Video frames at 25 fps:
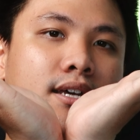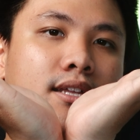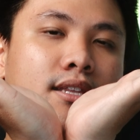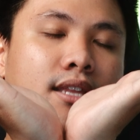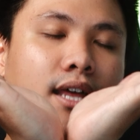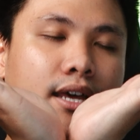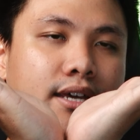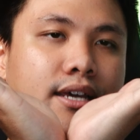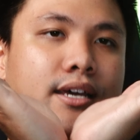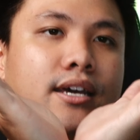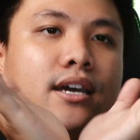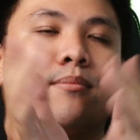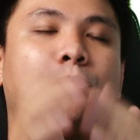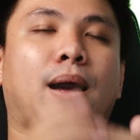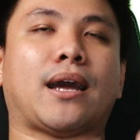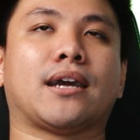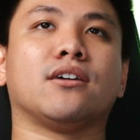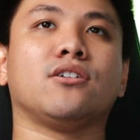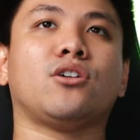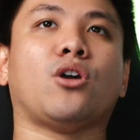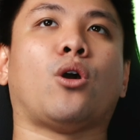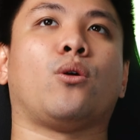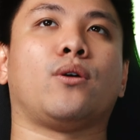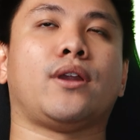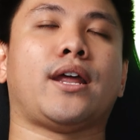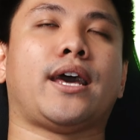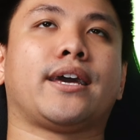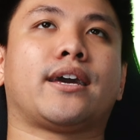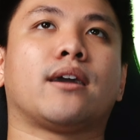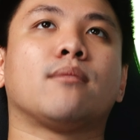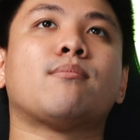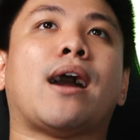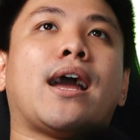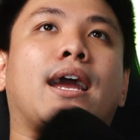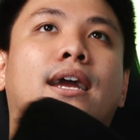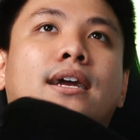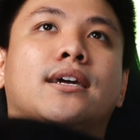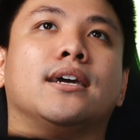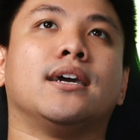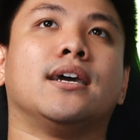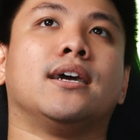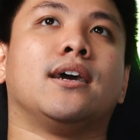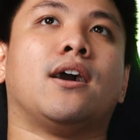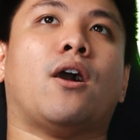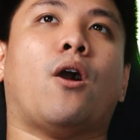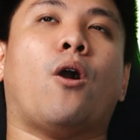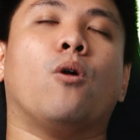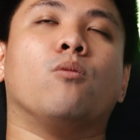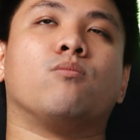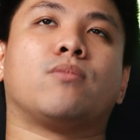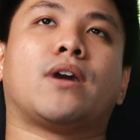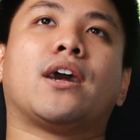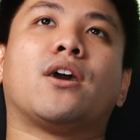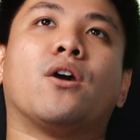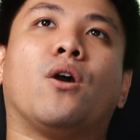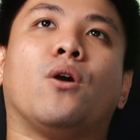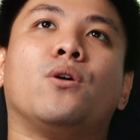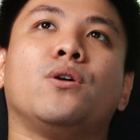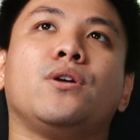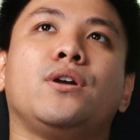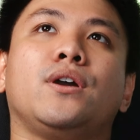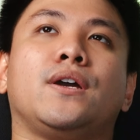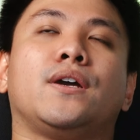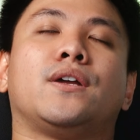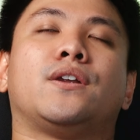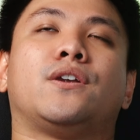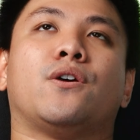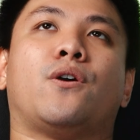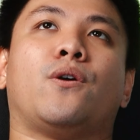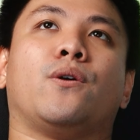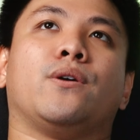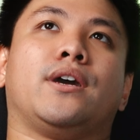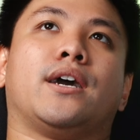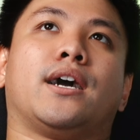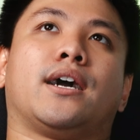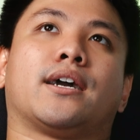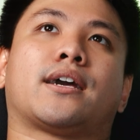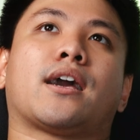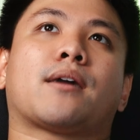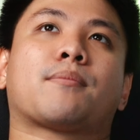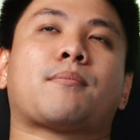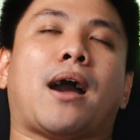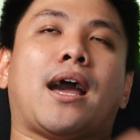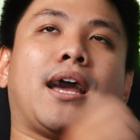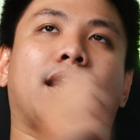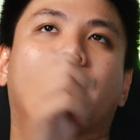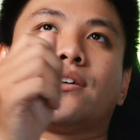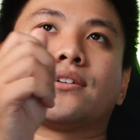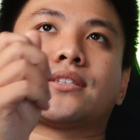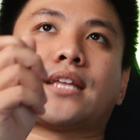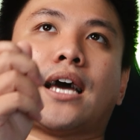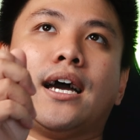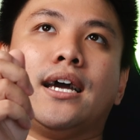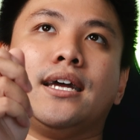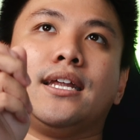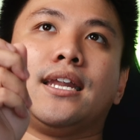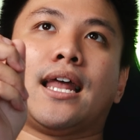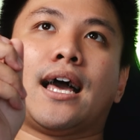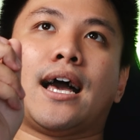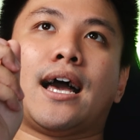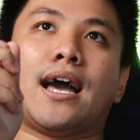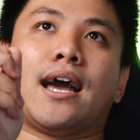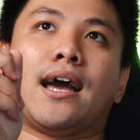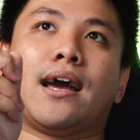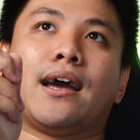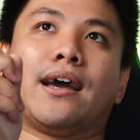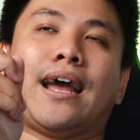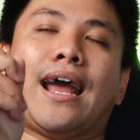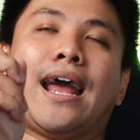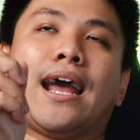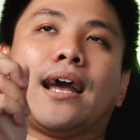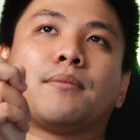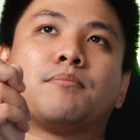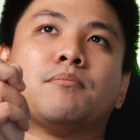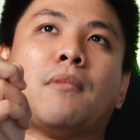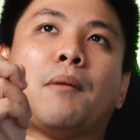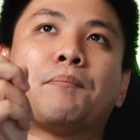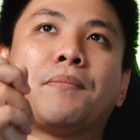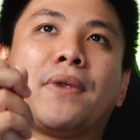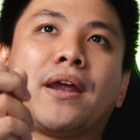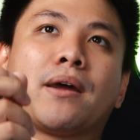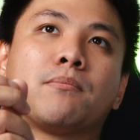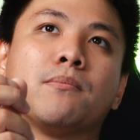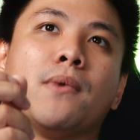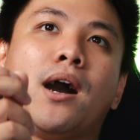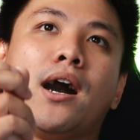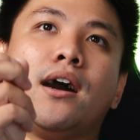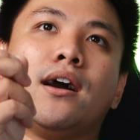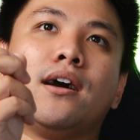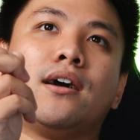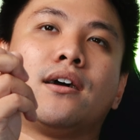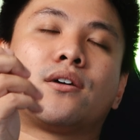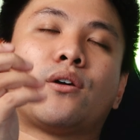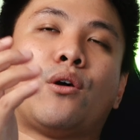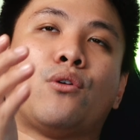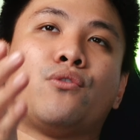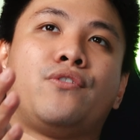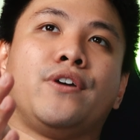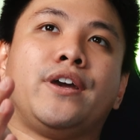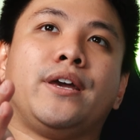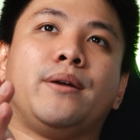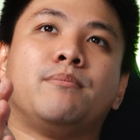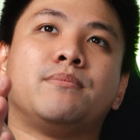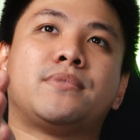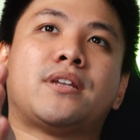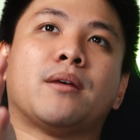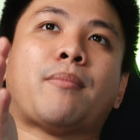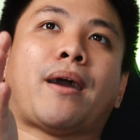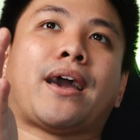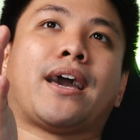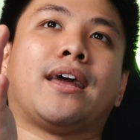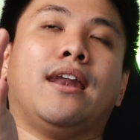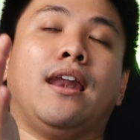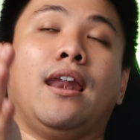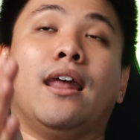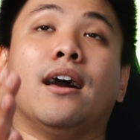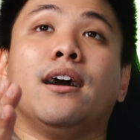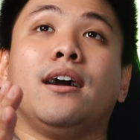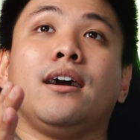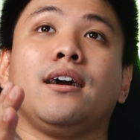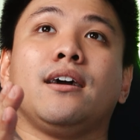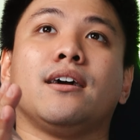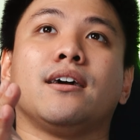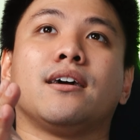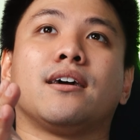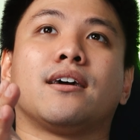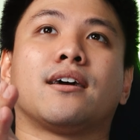Thì các bạn cứ ngồi đây, các bạn ôm cái gối rồi các bạn có thể là ăn bắp rang bơ, coi phim trên màn hình lớn.